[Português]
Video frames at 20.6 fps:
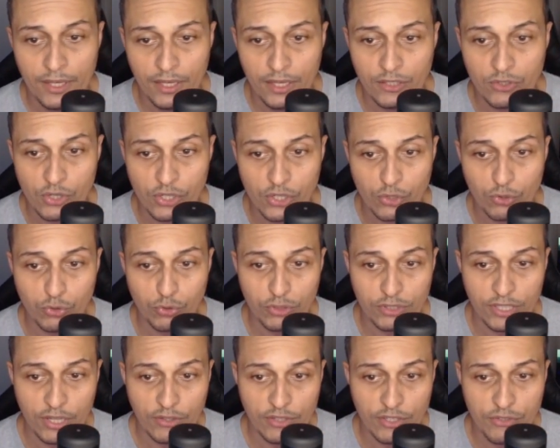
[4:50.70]
Então aqui o
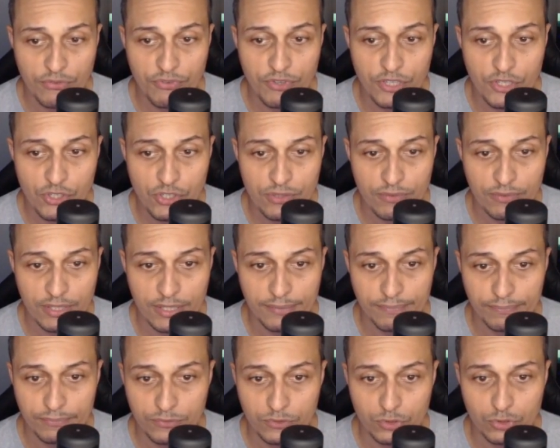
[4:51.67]
total das FIIs, né?
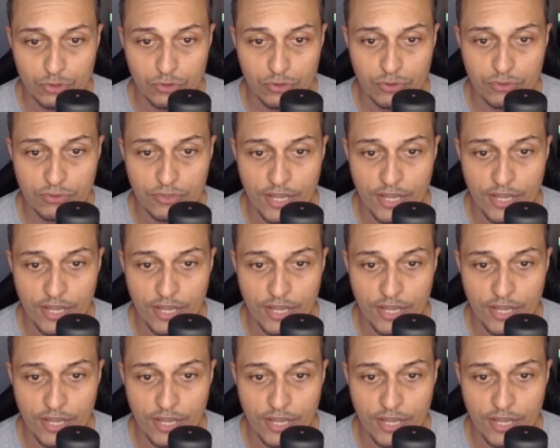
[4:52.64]
Junto com